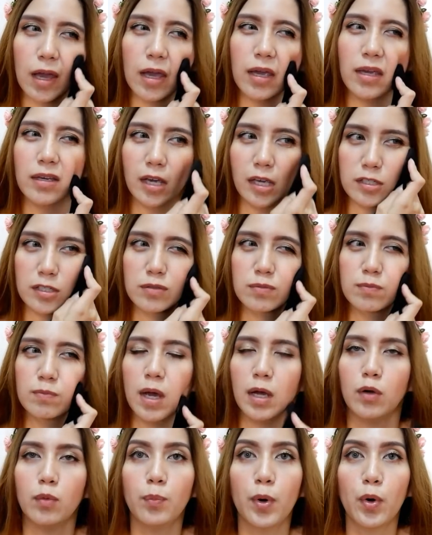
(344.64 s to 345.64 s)
Ay, guys,
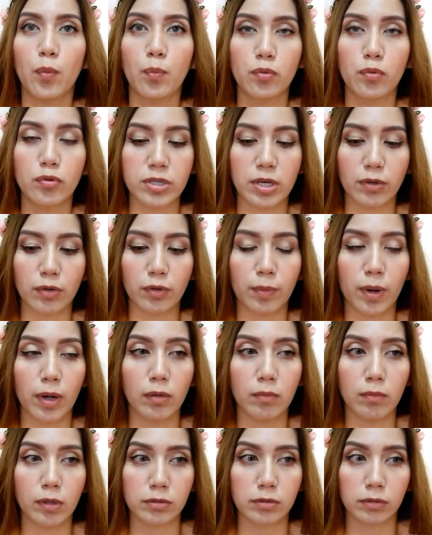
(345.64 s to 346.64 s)
bago maubusan or
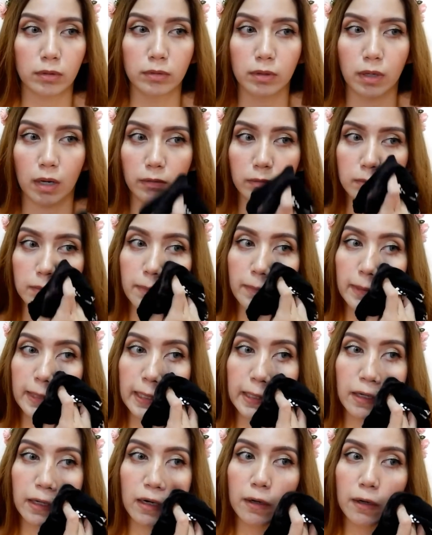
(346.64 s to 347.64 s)
bago mag-sold out,
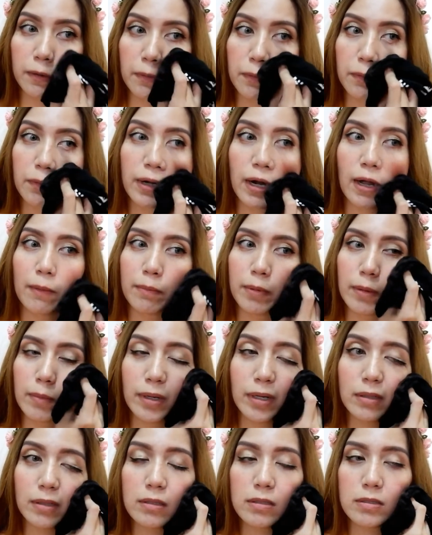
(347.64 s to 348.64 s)
bumili na kayo. Grabe,
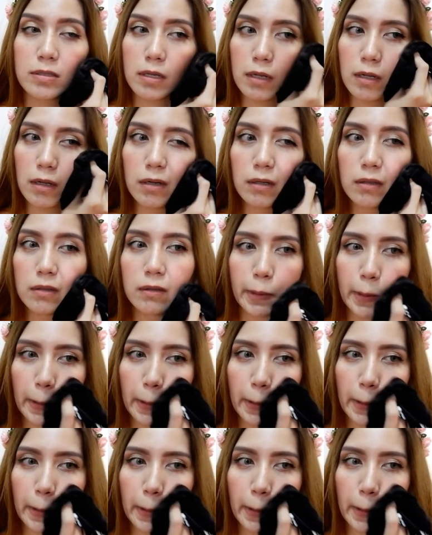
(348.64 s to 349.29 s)
maganda sila.